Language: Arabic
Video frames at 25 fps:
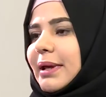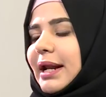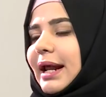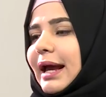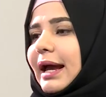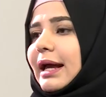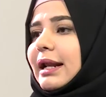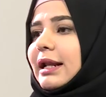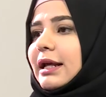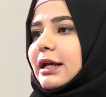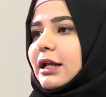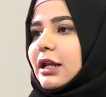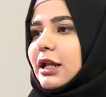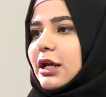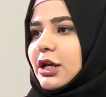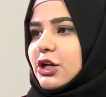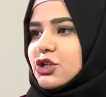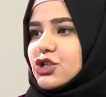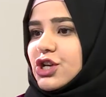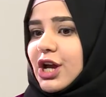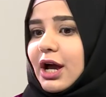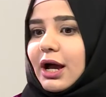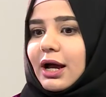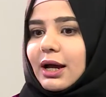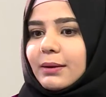خلع
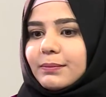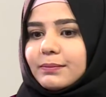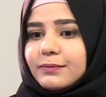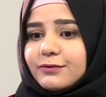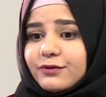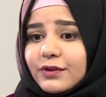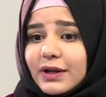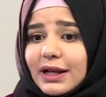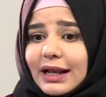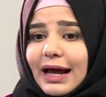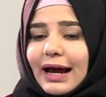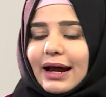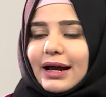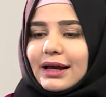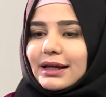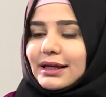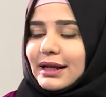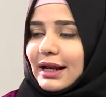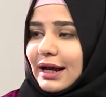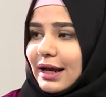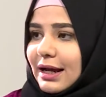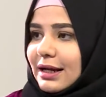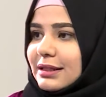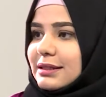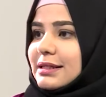الحجاب في
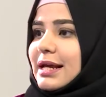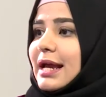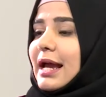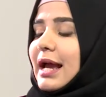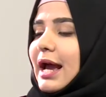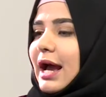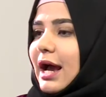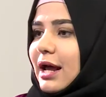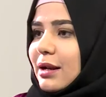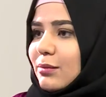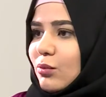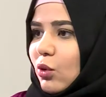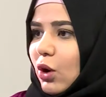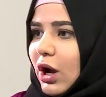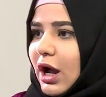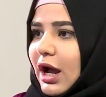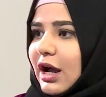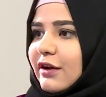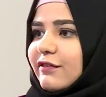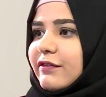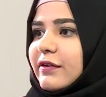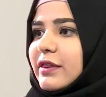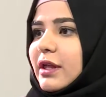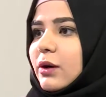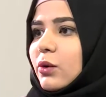العائلات
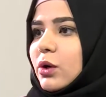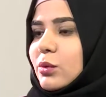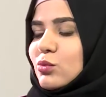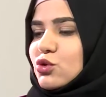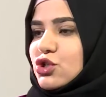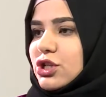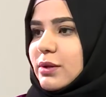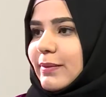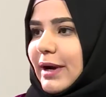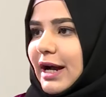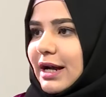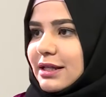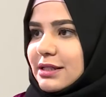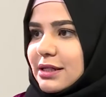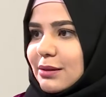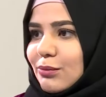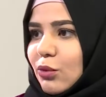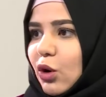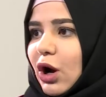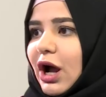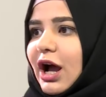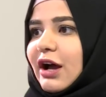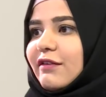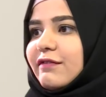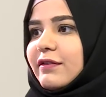المحافظة والمجتمعات
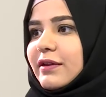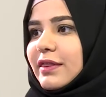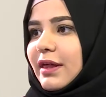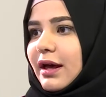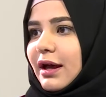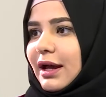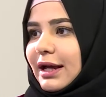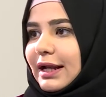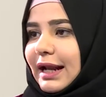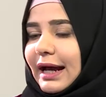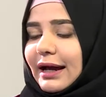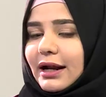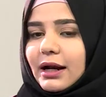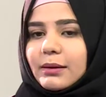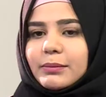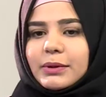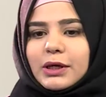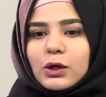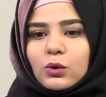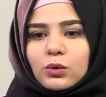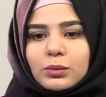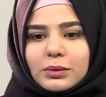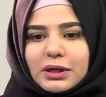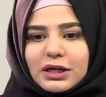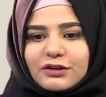المحافظة العربية
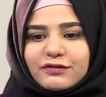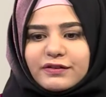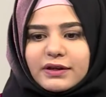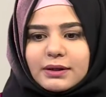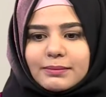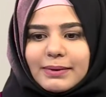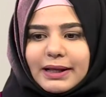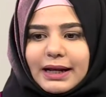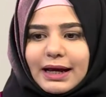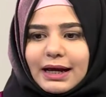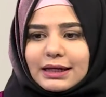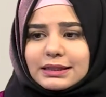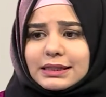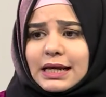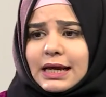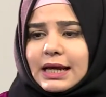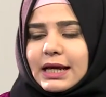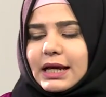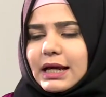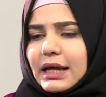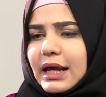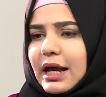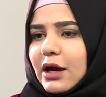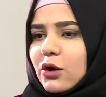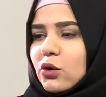ويمكن في بنات
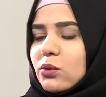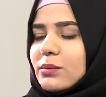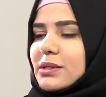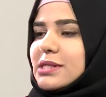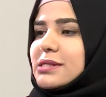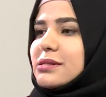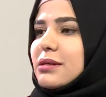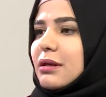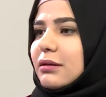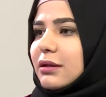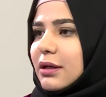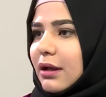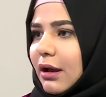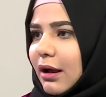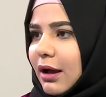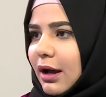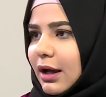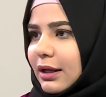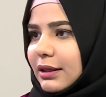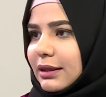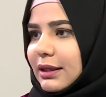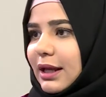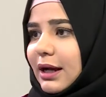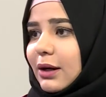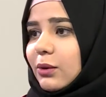كانوا من
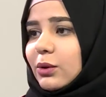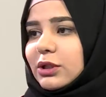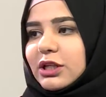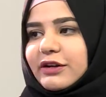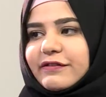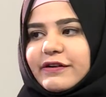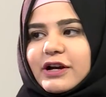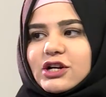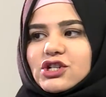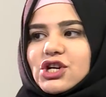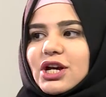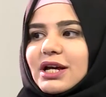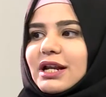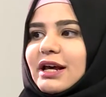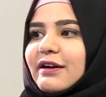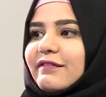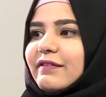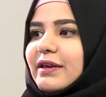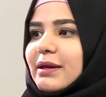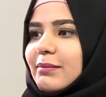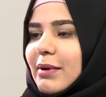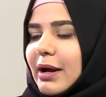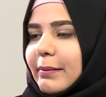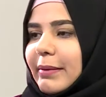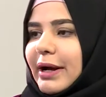صديقاتنا وتفاجأنا
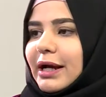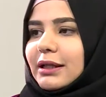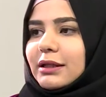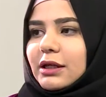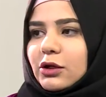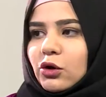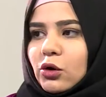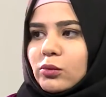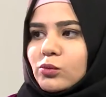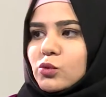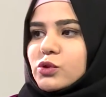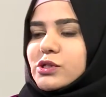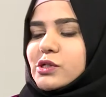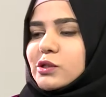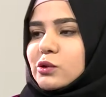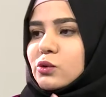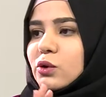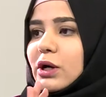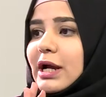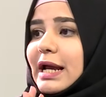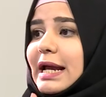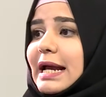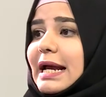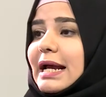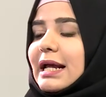فيما بعد أنهم وصلوا نعم.
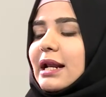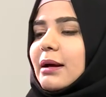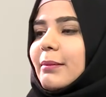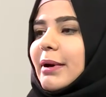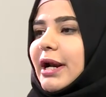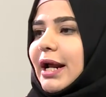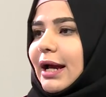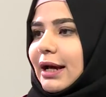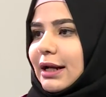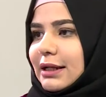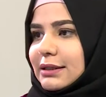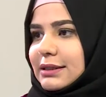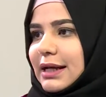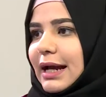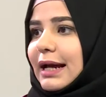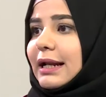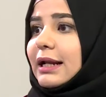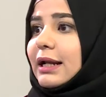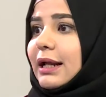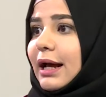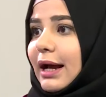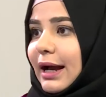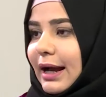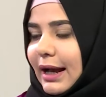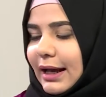لمرحلة
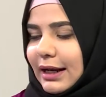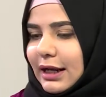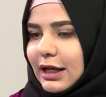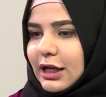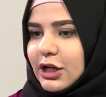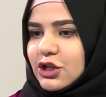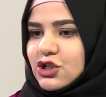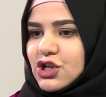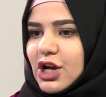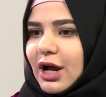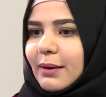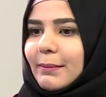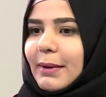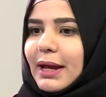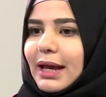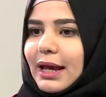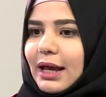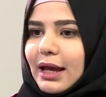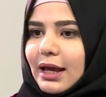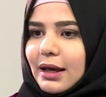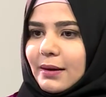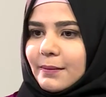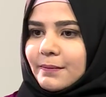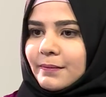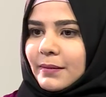خلع الحجاب
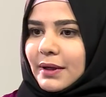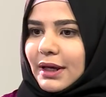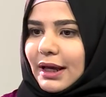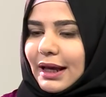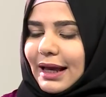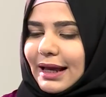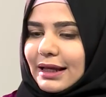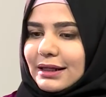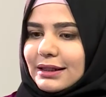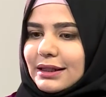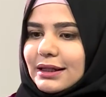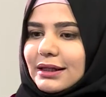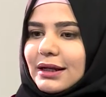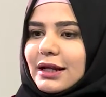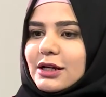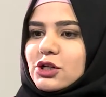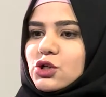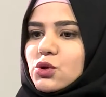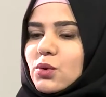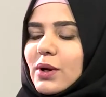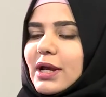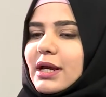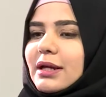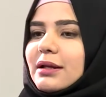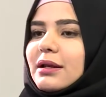آه. خلينا
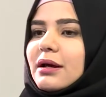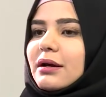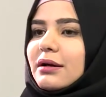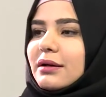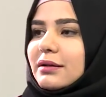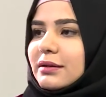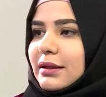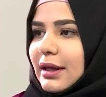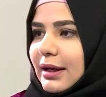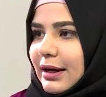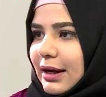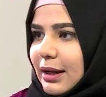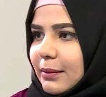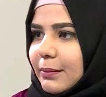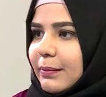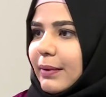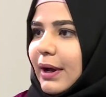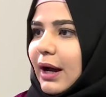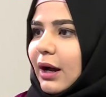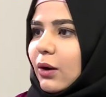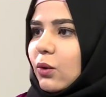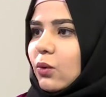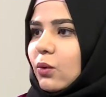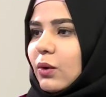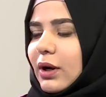شوي نقترب
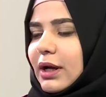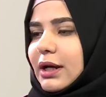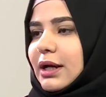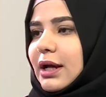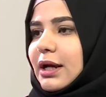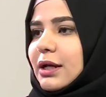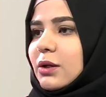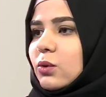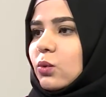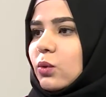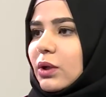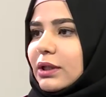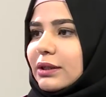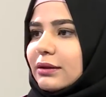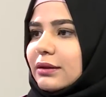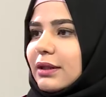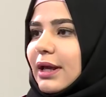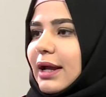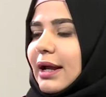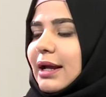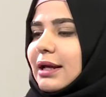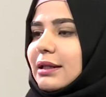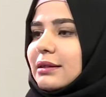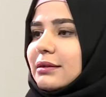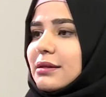أو
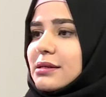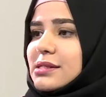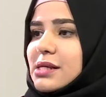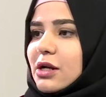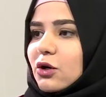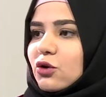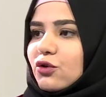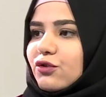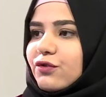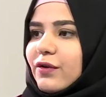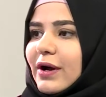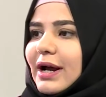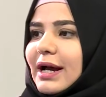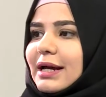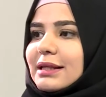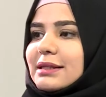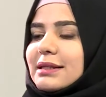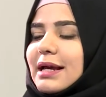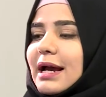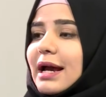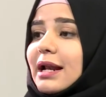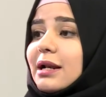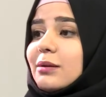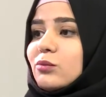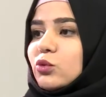نوضح تصرفات
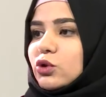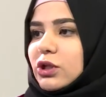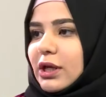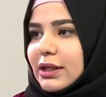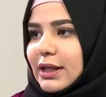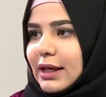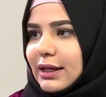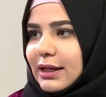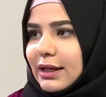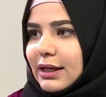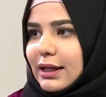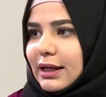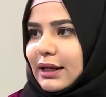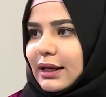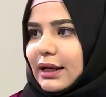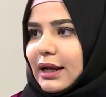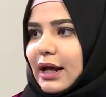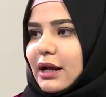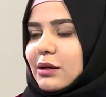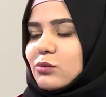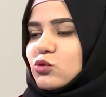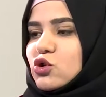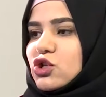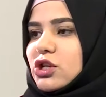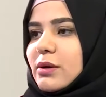المتدينين
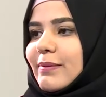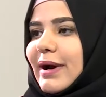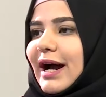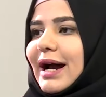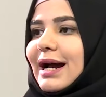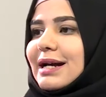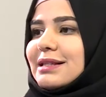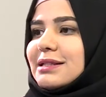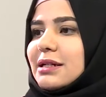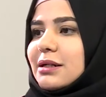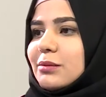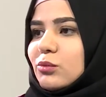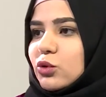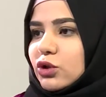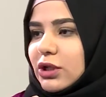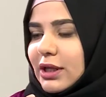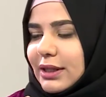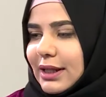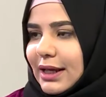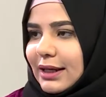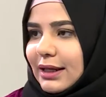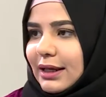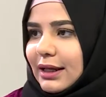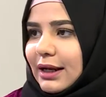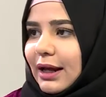المجتمعات
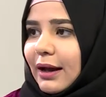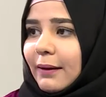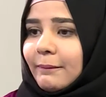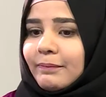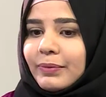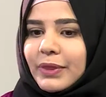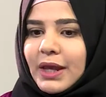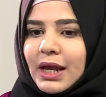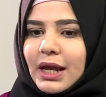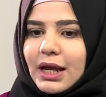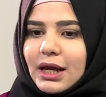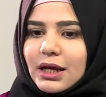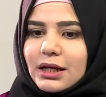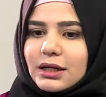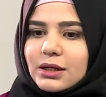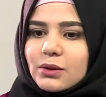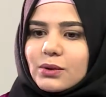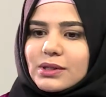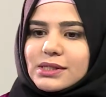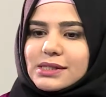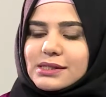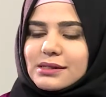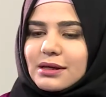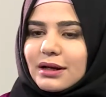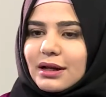المتدينة اللي
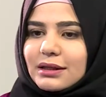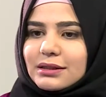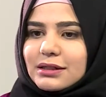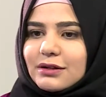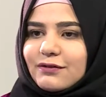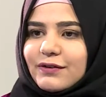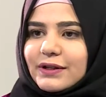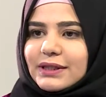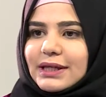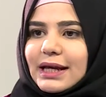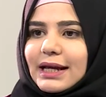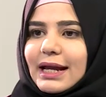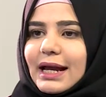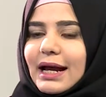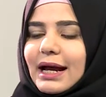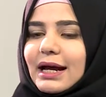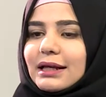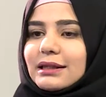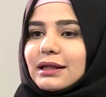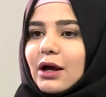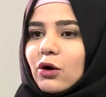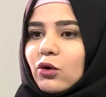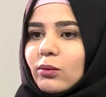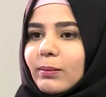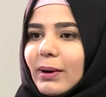وصلت الفتيات
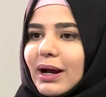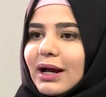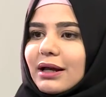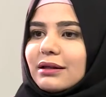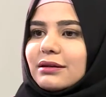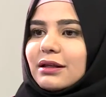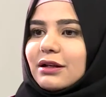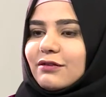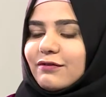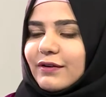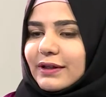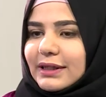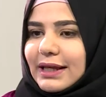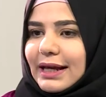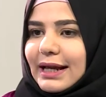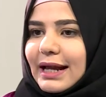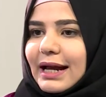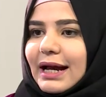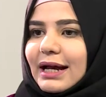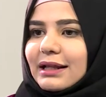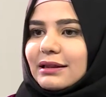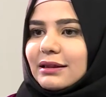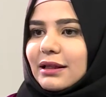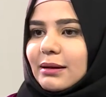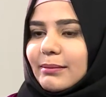أو بعض
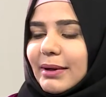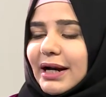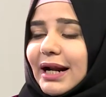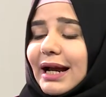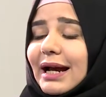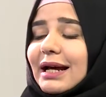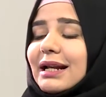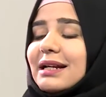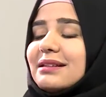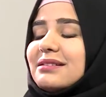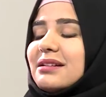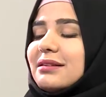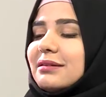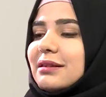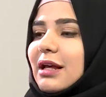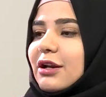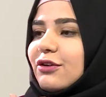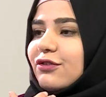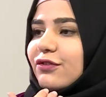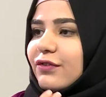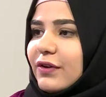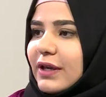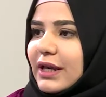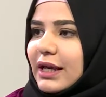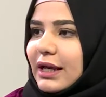الفتيات لمرحلة
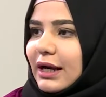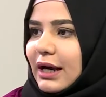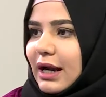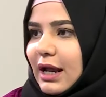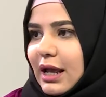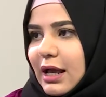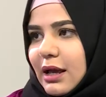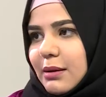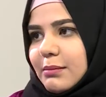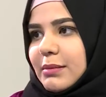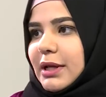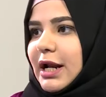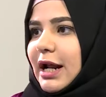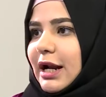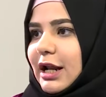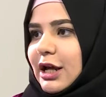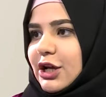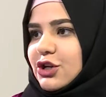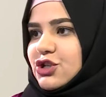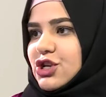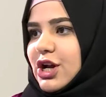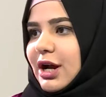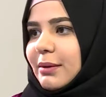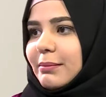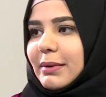التنفير من
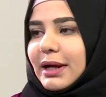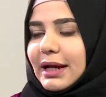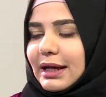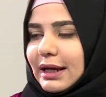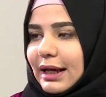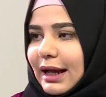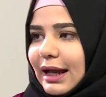الحجاب نعم.